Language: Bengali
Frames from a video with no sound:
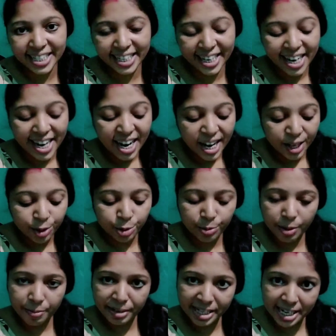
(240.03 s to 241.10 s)
গেছে তো
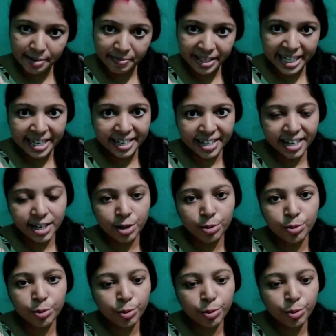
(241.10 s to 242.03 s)
ভেবেছিলাম তিনটেই